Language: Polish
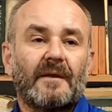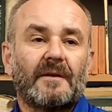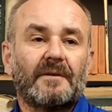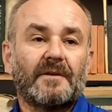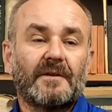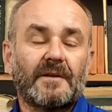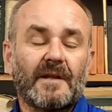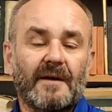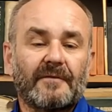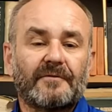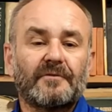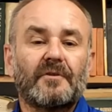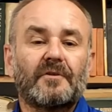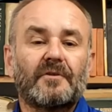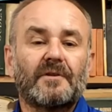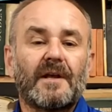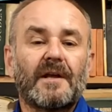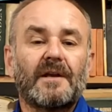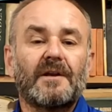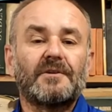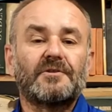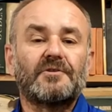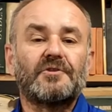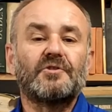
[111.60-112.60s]
Niedawno
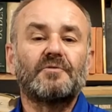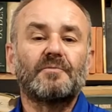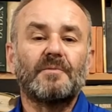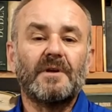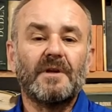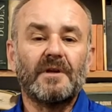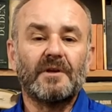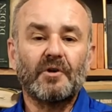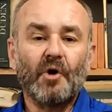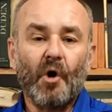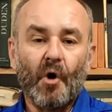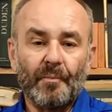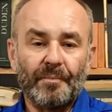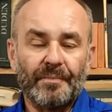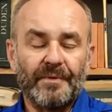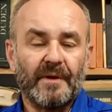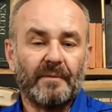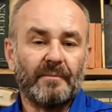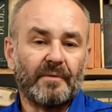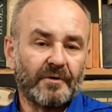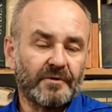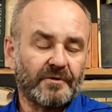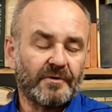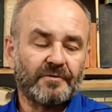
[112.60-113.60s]
odnaleźliśmy jej
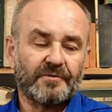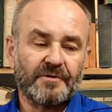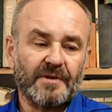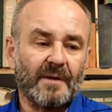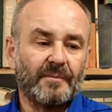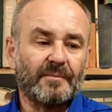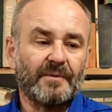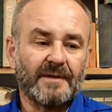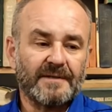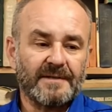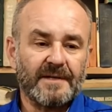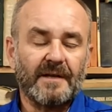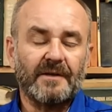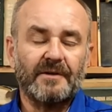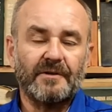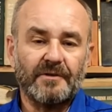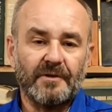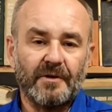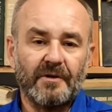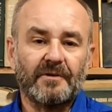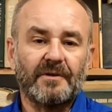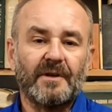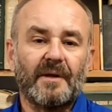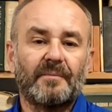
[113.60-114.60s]
kopię, bo książka była
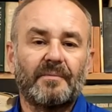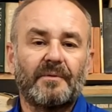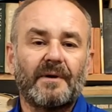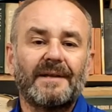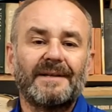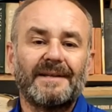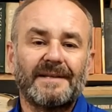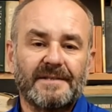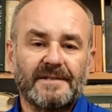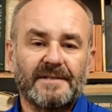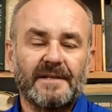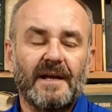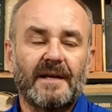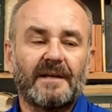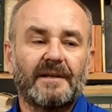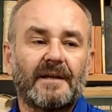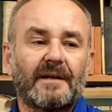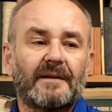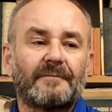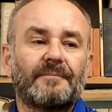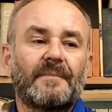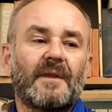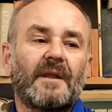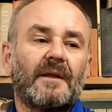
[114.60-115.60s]
zaginiona, była
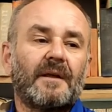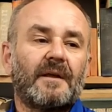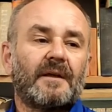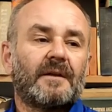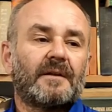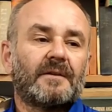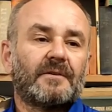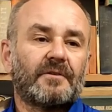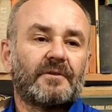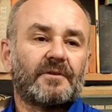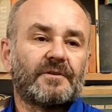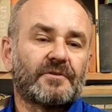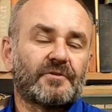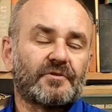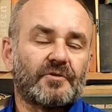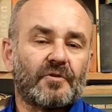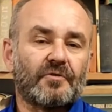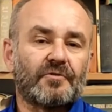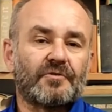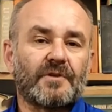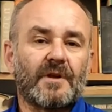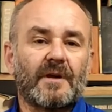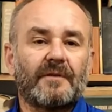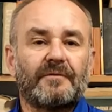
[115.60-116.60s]
nieznana. To jest
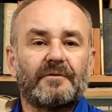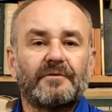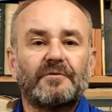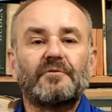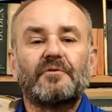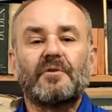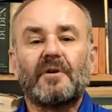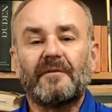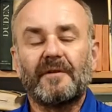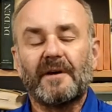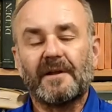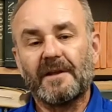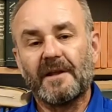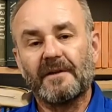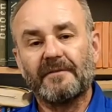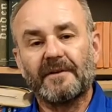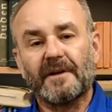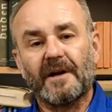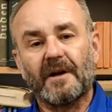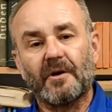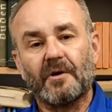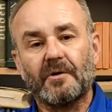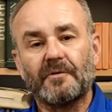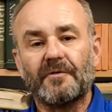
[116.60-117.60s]
książka wydrukowana w
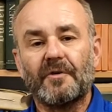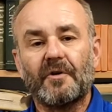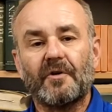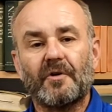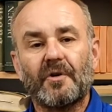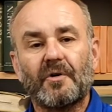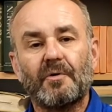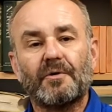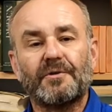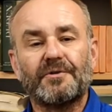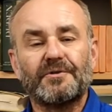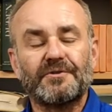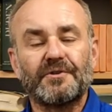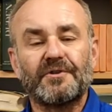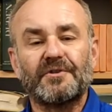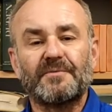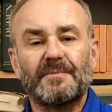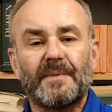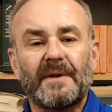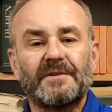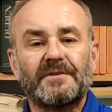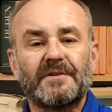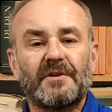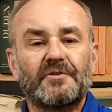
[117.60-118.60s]
Krakowie około
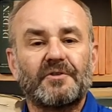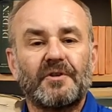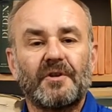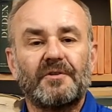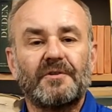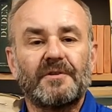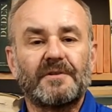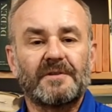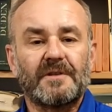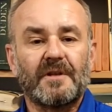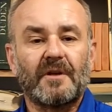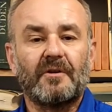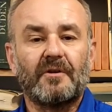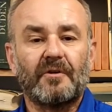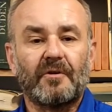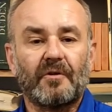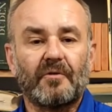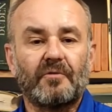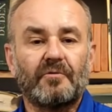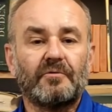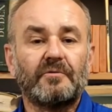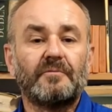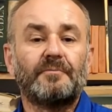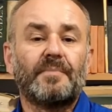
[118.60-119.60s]
1540
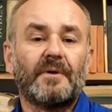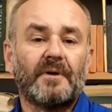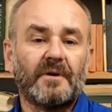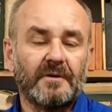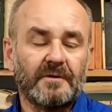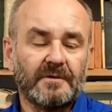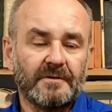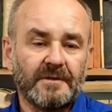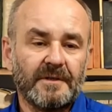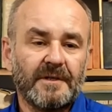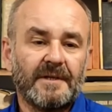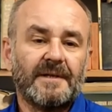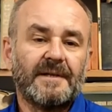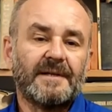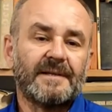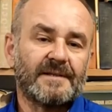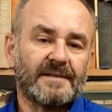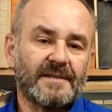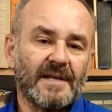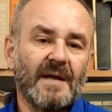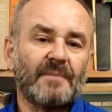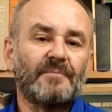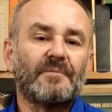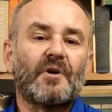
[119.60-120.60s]
roku, po
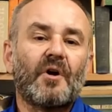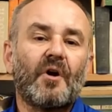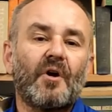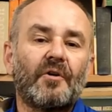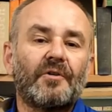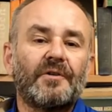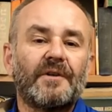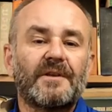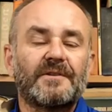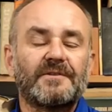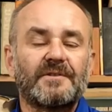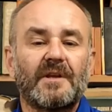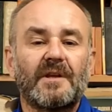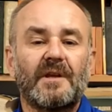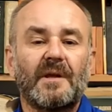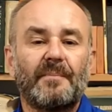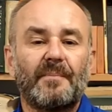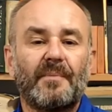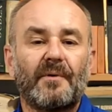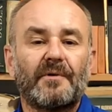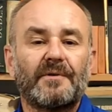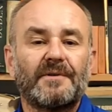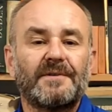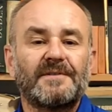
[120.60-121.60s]
sam koniec tej
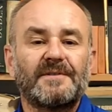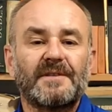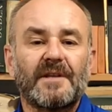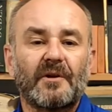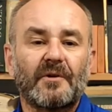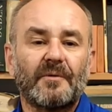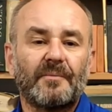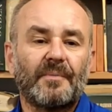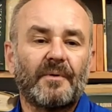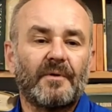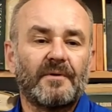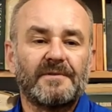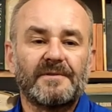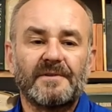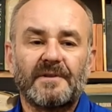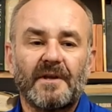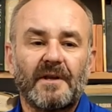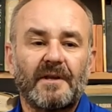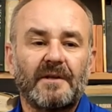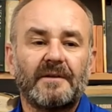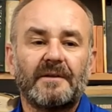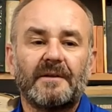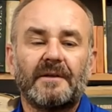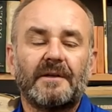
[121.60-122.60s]
epoki
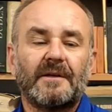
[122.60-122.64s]
staropolskiej,